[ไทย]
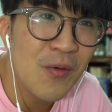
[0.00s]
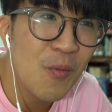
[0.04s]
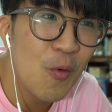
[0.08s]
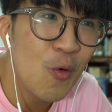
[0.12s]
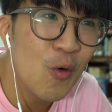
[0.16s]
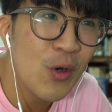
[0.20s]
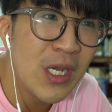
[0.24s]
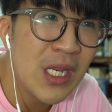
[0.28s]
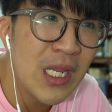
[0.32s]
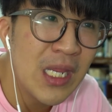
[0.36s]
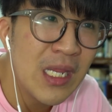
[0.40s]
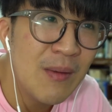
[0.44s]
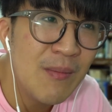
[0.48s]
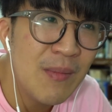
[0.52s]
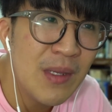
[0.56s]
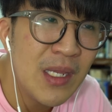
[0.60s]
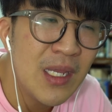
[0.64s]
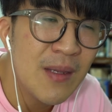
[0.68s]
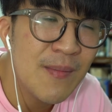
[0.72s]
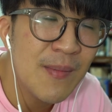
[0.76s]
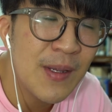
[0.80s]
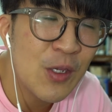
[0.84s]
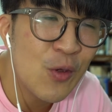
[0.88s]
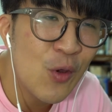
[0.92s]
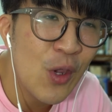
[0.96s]
พรุ่งนี้มี
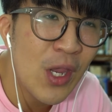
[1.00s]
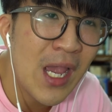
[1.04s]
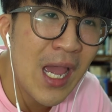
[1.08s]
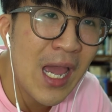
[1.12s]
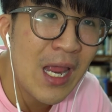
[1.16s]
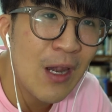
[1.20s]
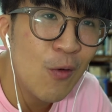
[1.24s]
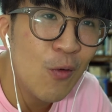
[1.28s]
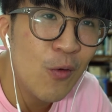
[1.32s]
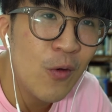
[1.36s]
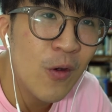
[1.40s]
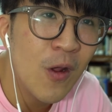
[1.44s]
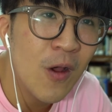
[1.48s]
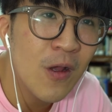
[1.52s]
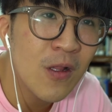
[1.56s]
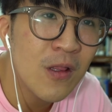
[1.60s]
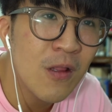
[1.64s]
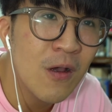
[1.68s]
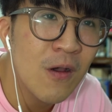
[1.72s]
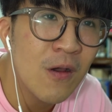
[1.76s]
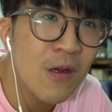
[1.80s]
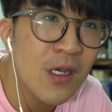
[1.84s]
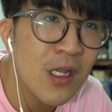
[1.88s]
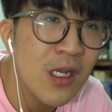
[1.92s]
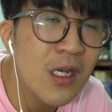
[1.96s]
ไปช่วยงานรุ่นน้อง
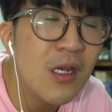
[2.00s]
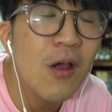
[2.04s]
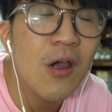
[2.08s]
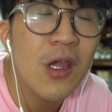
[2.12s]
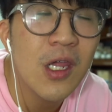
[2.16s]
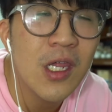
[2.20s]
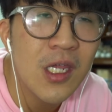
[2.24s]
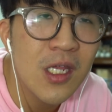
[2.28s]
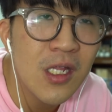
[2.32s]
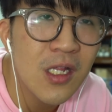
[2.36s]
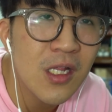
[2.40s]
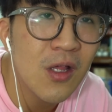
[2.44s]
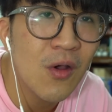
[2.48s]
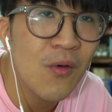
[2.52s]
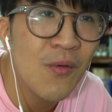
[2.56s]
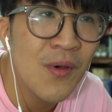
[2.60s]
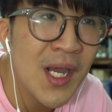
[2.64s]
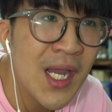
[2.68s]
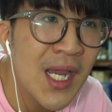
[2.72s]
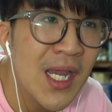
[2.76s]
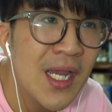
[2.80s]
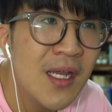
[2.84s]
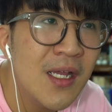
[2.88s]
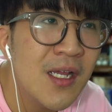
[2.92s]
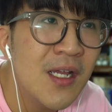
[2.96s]
ต่อนิดหน่อยแต่
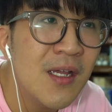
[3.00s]
ว่า